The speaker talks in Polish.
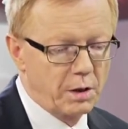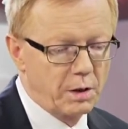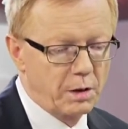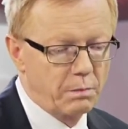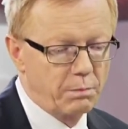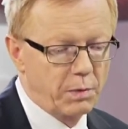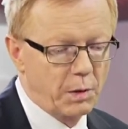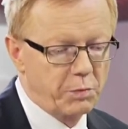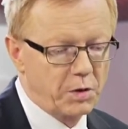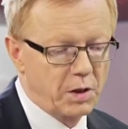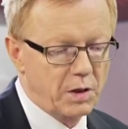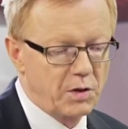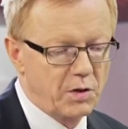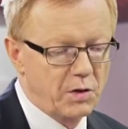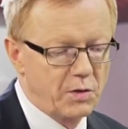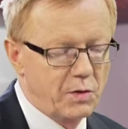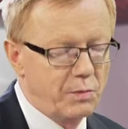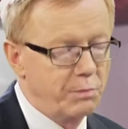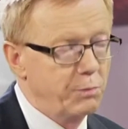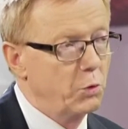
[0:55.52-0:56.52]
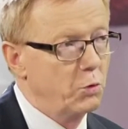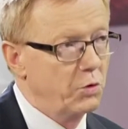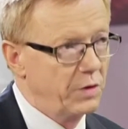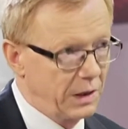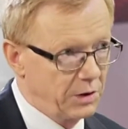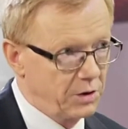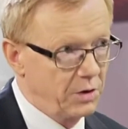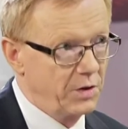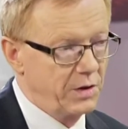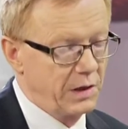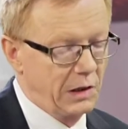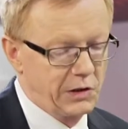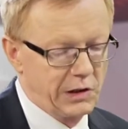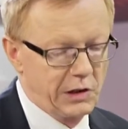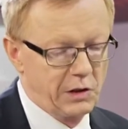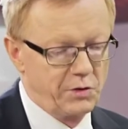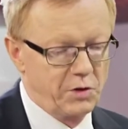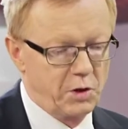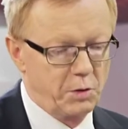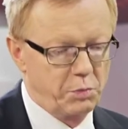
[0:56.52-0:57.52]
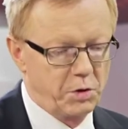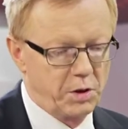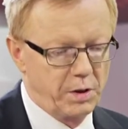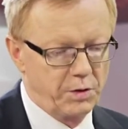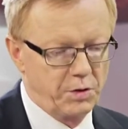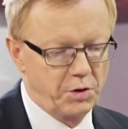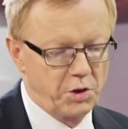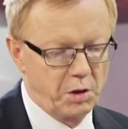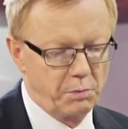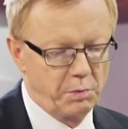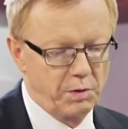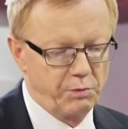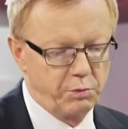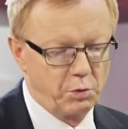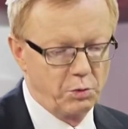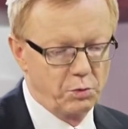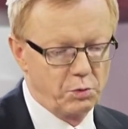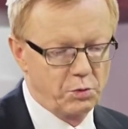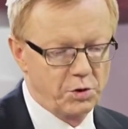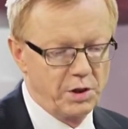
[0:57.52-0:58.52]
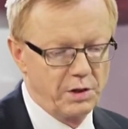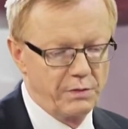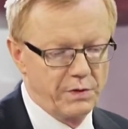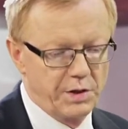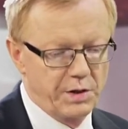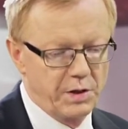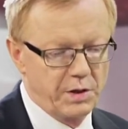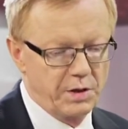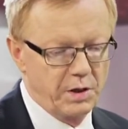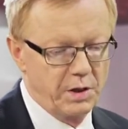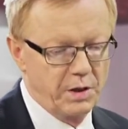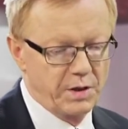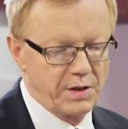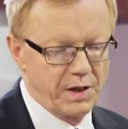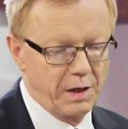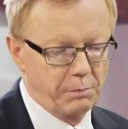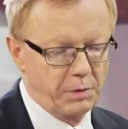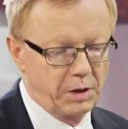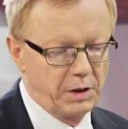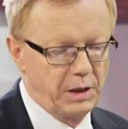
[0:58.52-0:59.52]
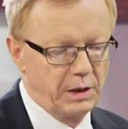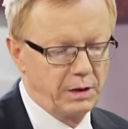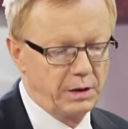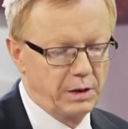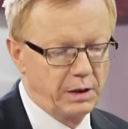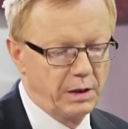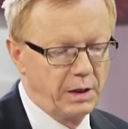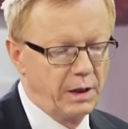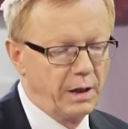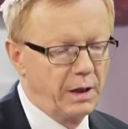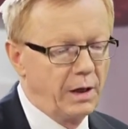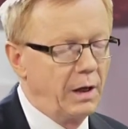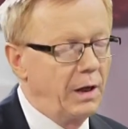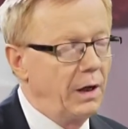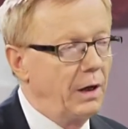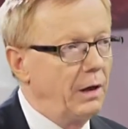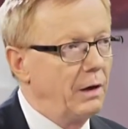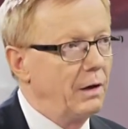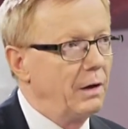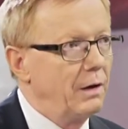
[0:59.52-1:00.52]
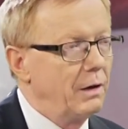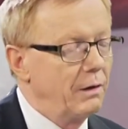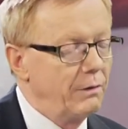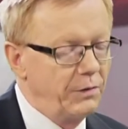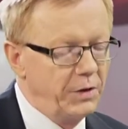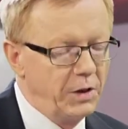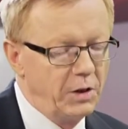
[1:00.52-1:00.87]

e, poprzez współzarządzający przez siebie fundusz inwestycyjny zamknięty e, w